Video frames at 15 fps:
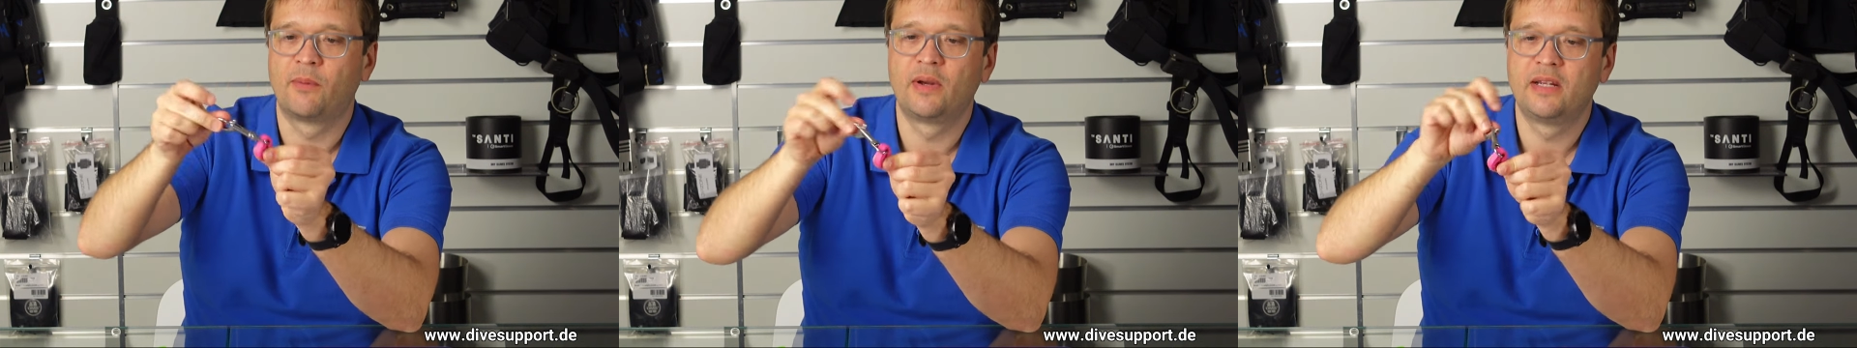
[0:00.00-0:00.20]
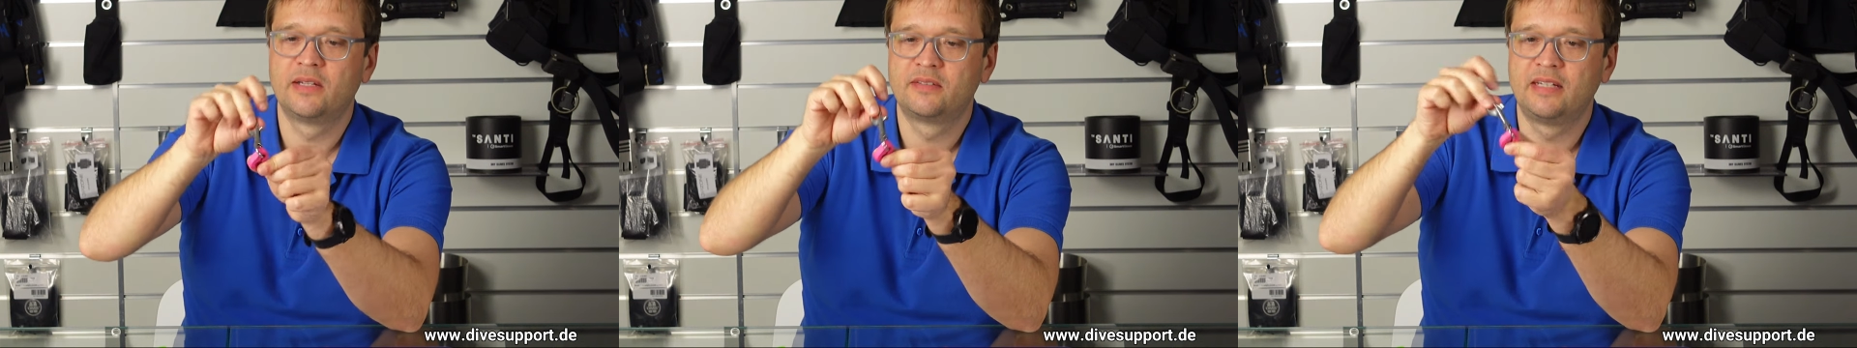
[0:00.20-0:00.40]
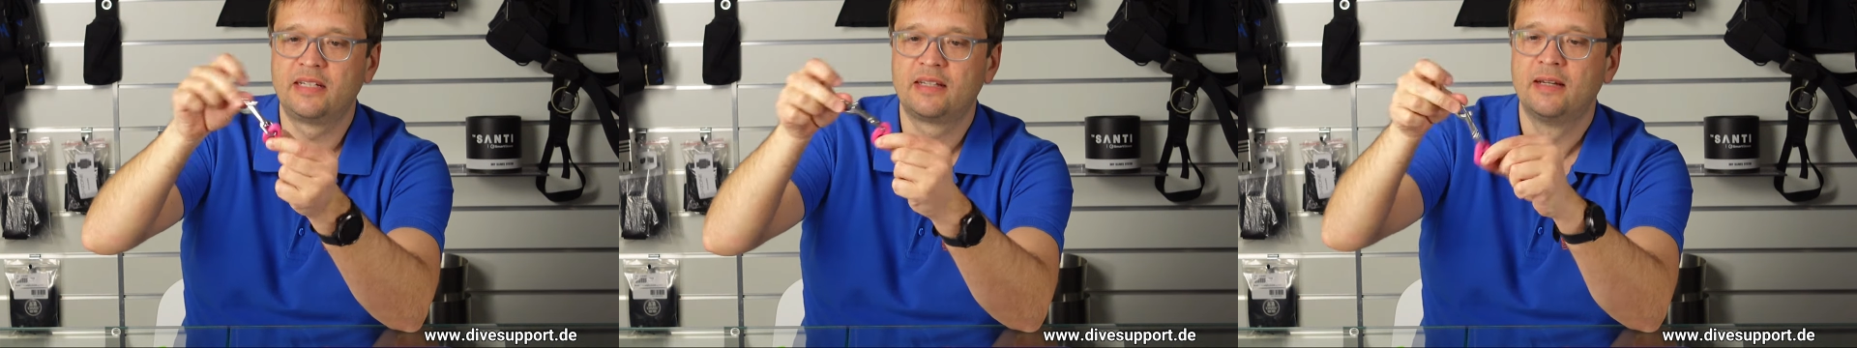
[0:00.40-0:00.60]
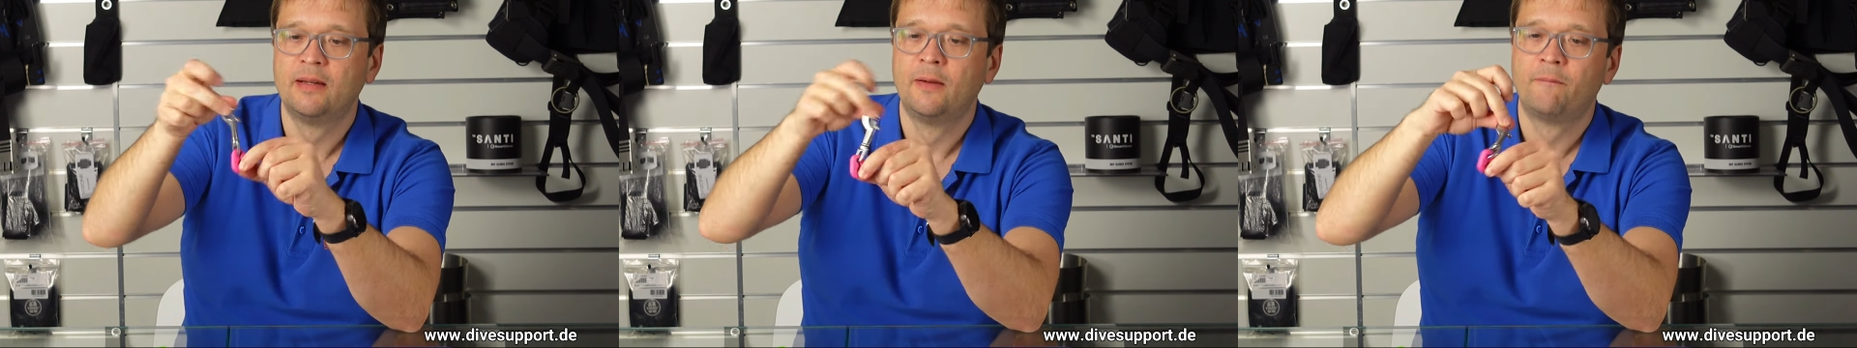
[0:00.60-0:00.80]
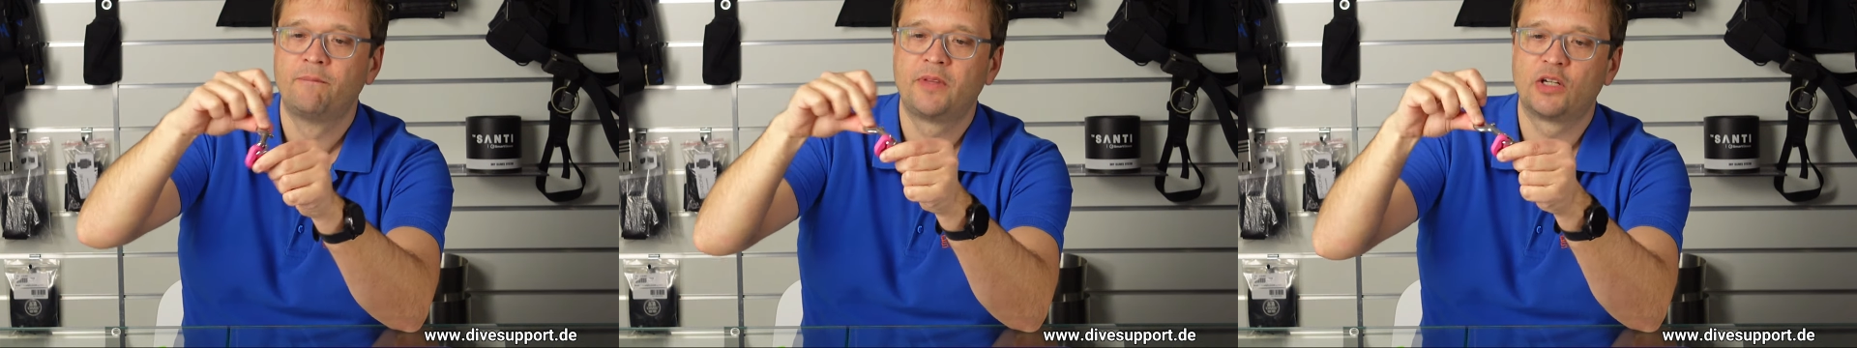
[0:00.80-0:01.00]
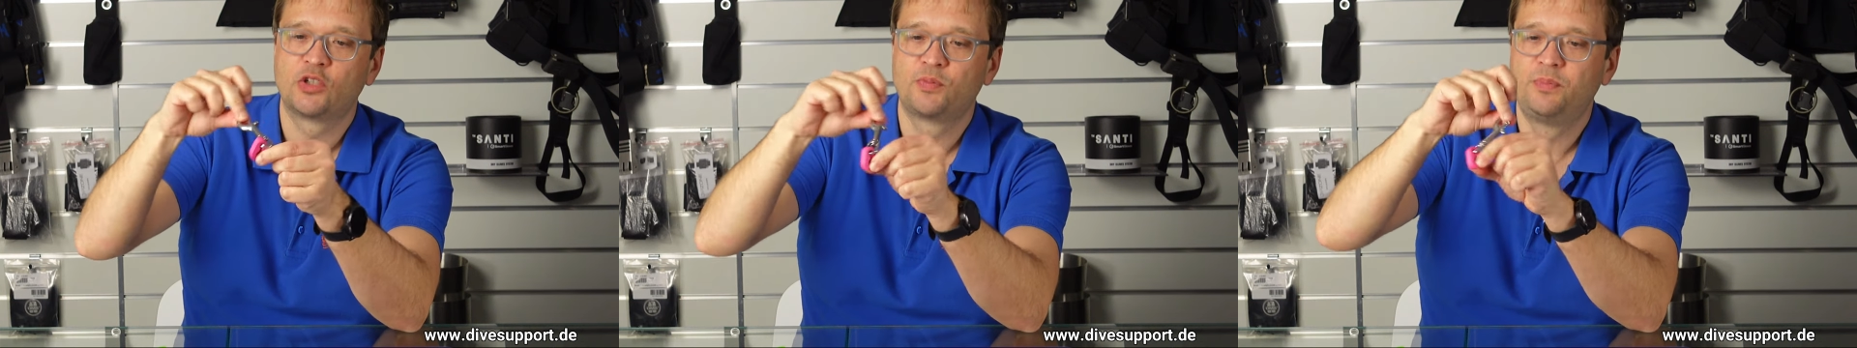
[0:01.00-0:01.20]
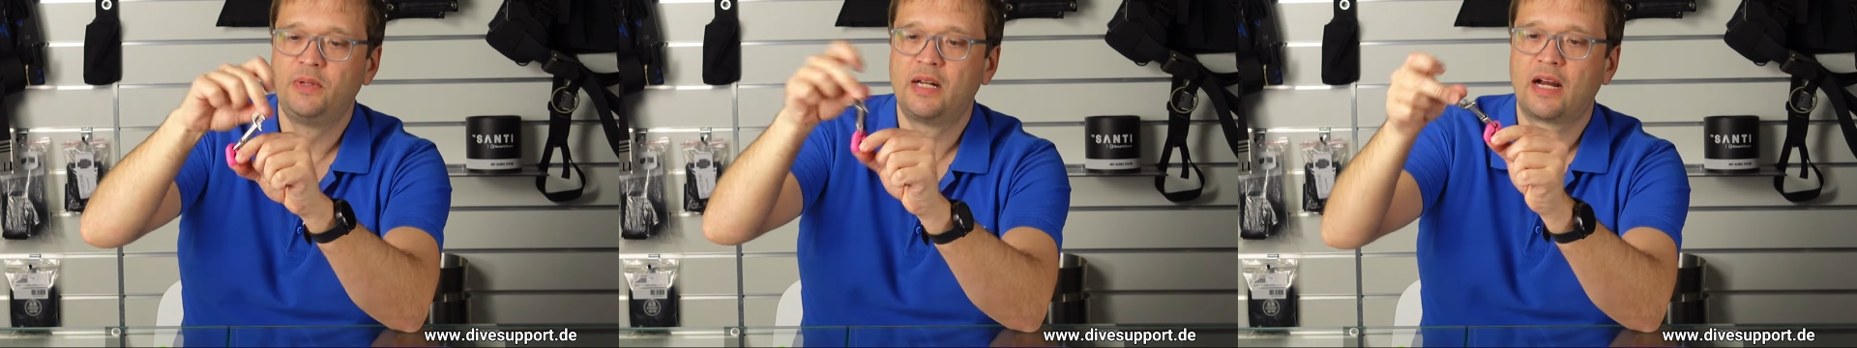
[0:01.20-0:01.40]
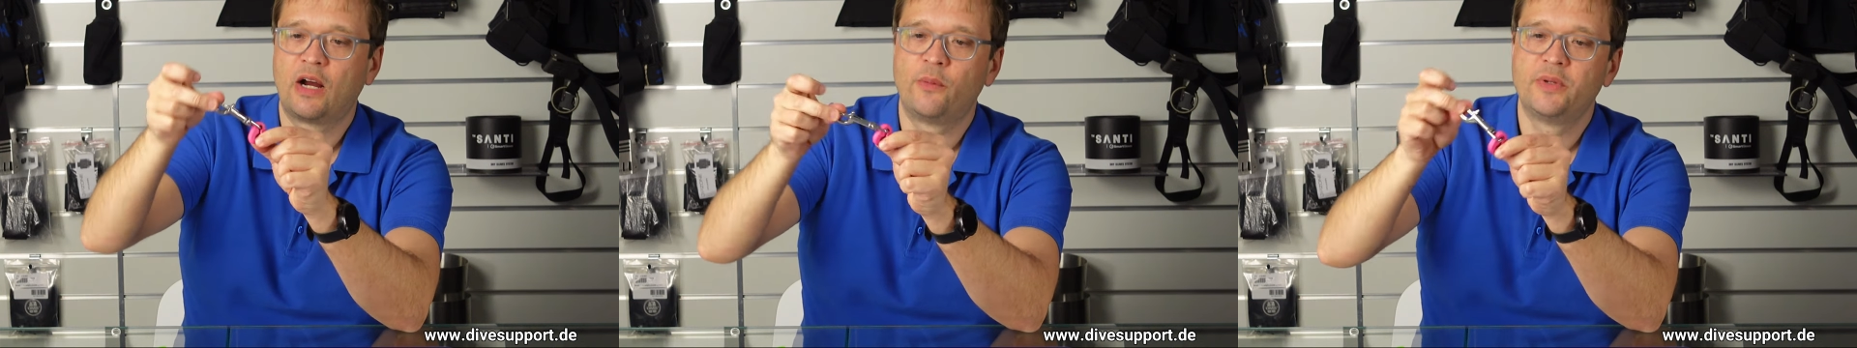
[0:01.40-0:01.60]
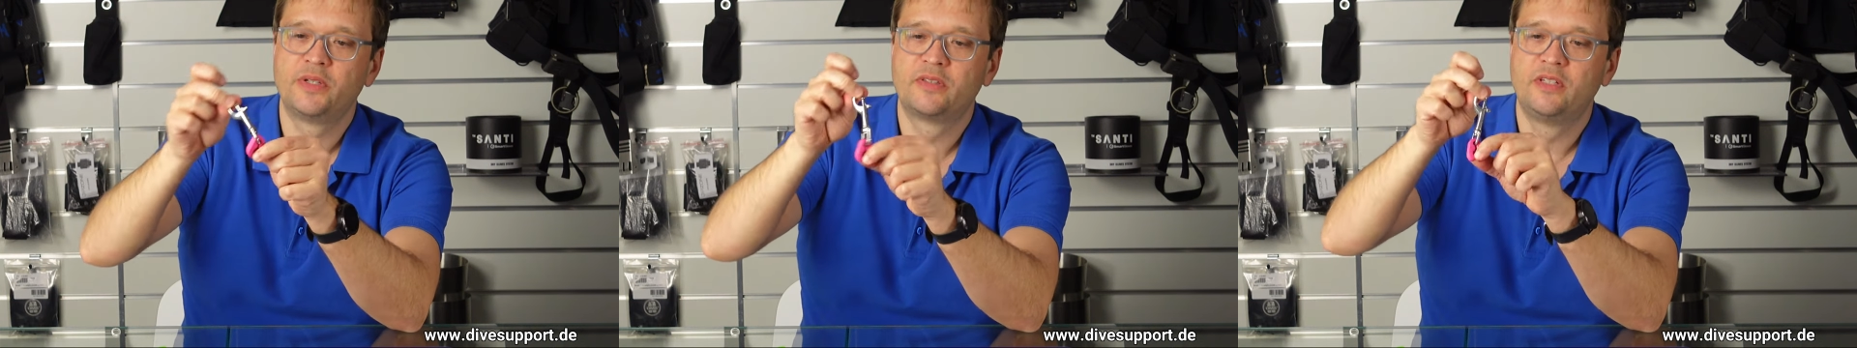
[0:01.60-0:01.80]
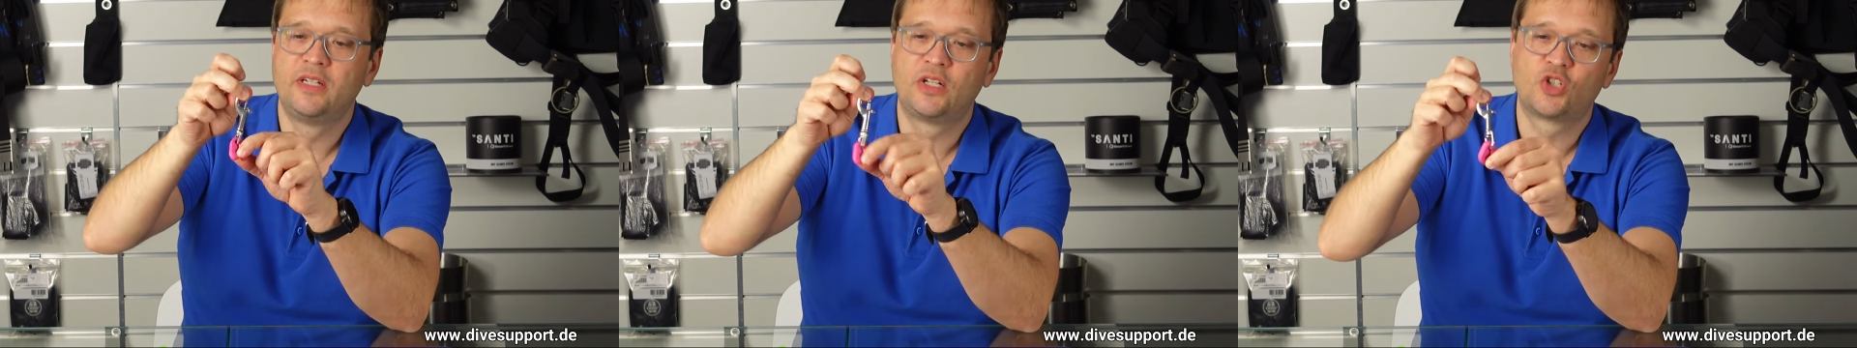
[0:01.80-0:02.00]
Aber ihr seht, der Spielraum
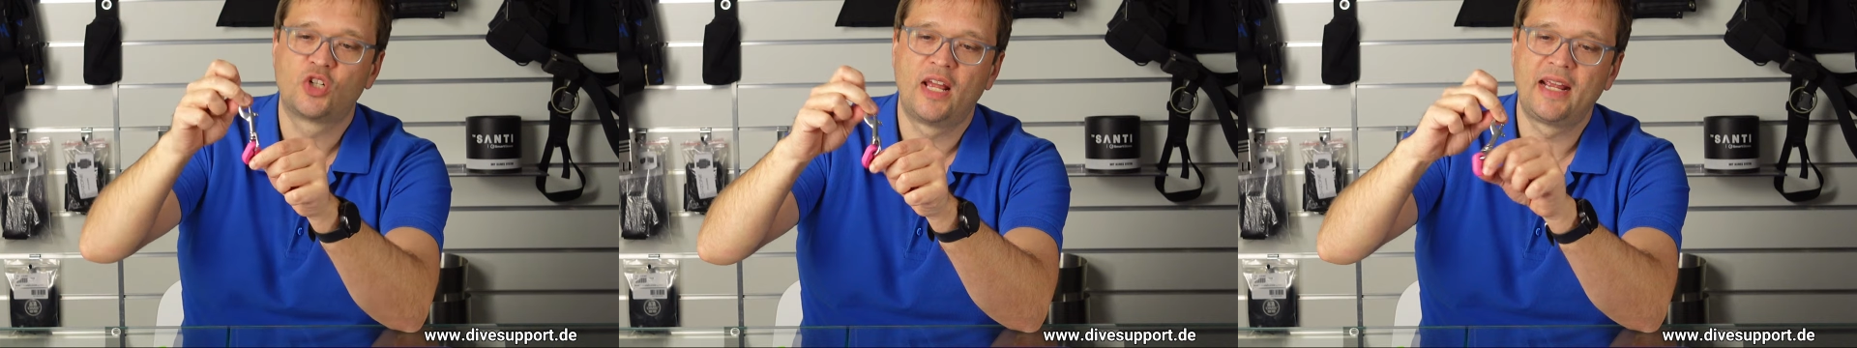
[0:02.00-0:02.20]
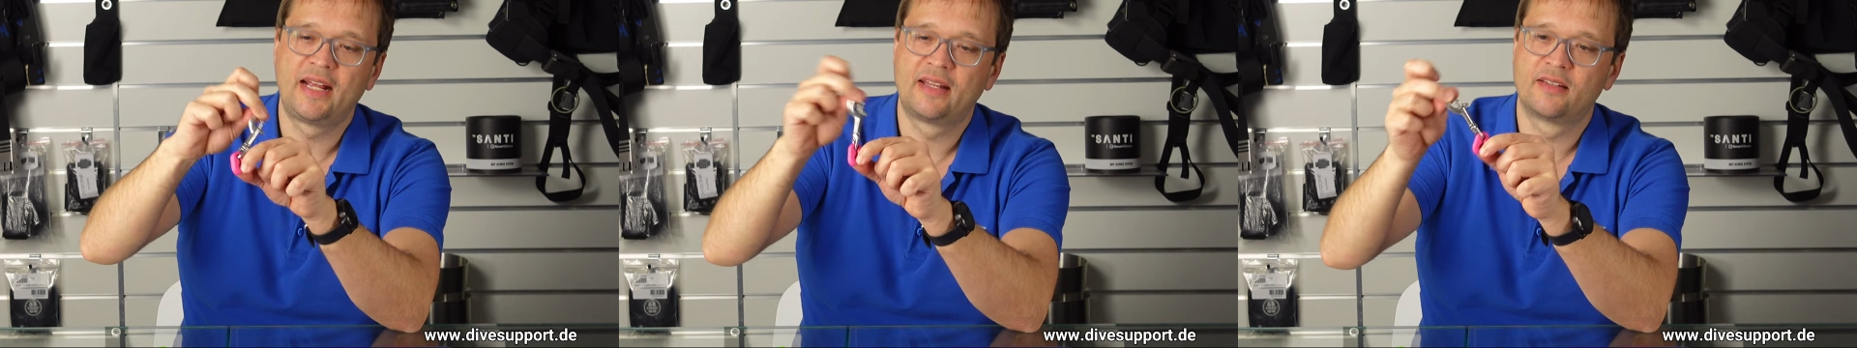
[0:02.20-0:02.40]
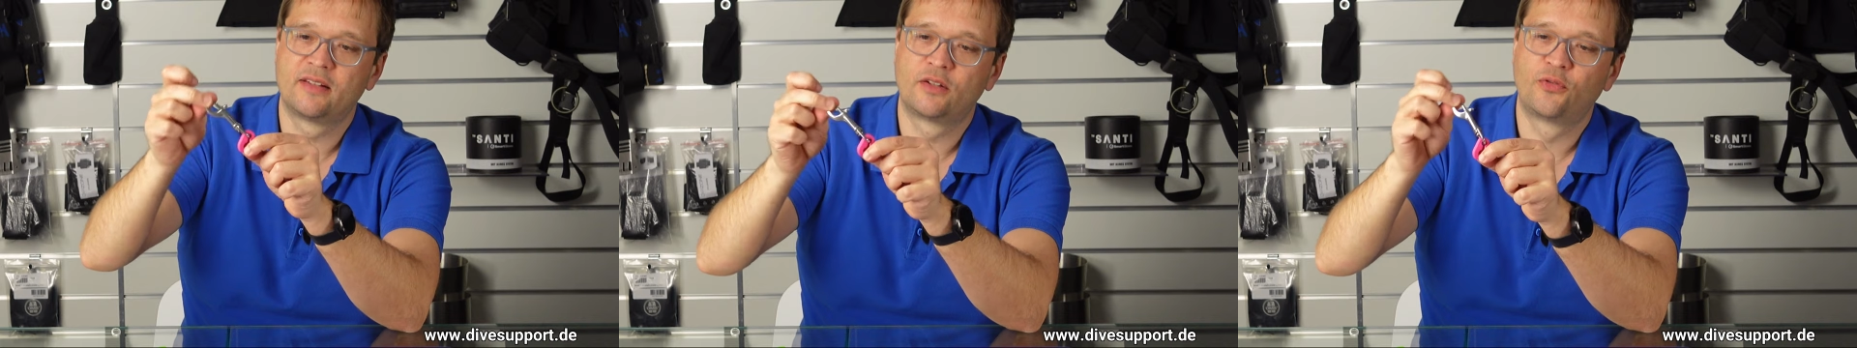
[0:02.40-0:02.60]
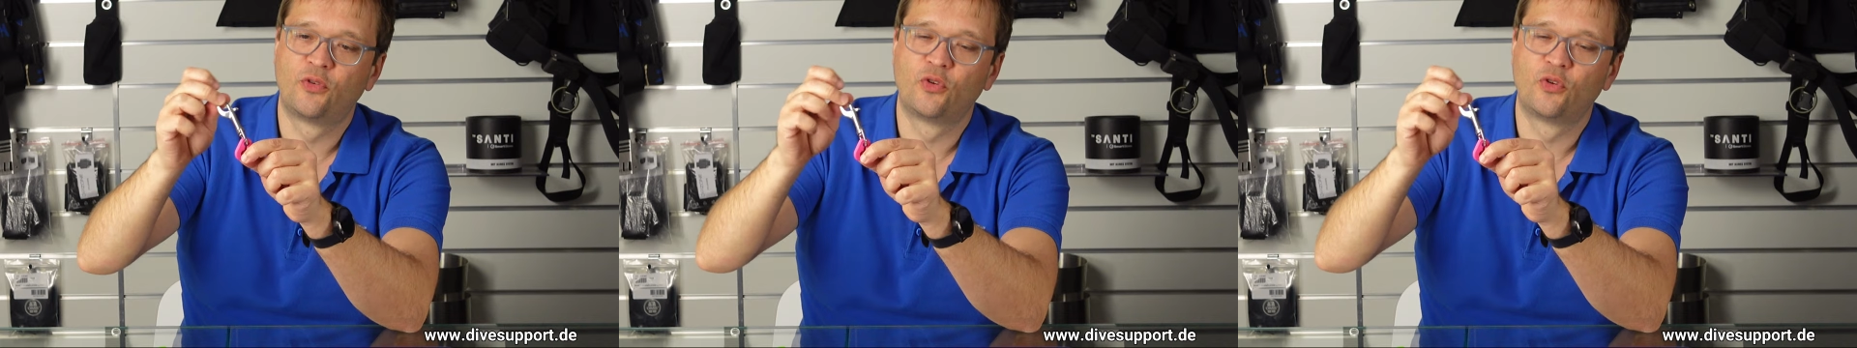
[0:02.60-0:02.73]
ist nicht schlecht, dass also es